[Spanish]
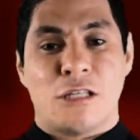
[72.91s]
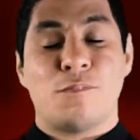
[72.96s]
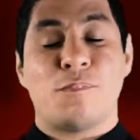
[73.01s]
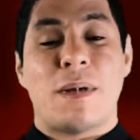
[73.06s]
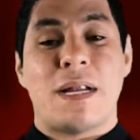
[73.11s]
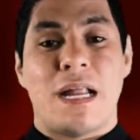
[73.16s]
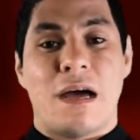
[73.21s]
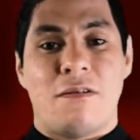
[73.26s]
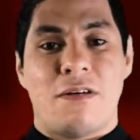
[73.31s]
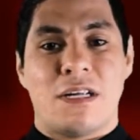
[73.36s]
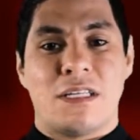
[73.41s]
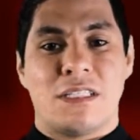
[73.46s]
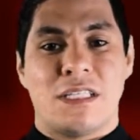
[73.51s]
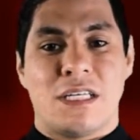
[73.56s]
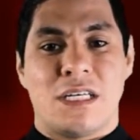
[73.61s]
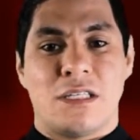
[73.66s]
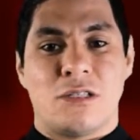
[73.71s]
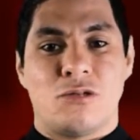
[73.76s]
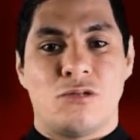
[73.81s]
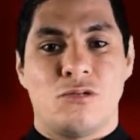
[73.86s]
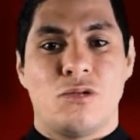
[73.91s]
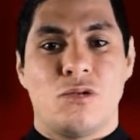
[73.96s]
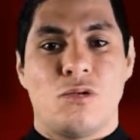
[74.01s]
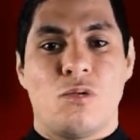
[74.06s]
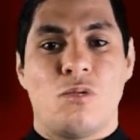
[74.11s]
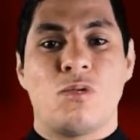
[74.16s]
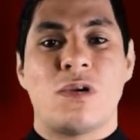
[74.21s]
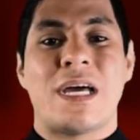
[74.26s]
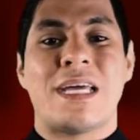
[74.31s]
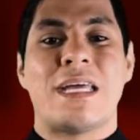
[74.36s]
palabras de Jesús
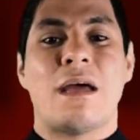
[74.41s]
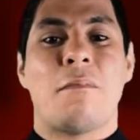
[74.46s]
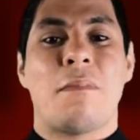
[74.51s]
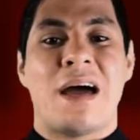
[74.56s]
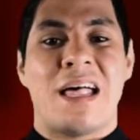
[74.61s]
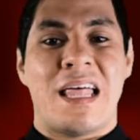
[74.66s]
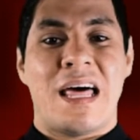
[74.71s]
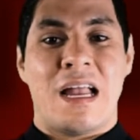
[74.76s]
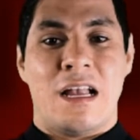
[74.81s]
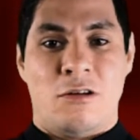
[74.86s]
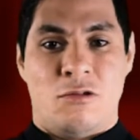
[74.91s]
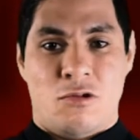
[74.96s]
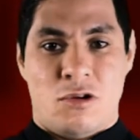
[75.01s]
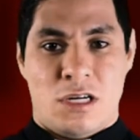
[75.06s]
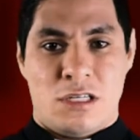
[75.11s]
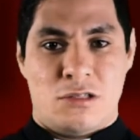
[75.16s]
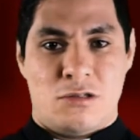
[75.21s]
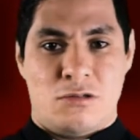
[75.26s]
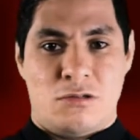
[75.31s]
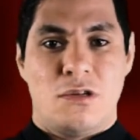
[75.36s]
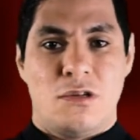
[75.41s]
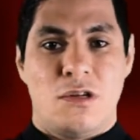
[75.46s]
una llamada al corazón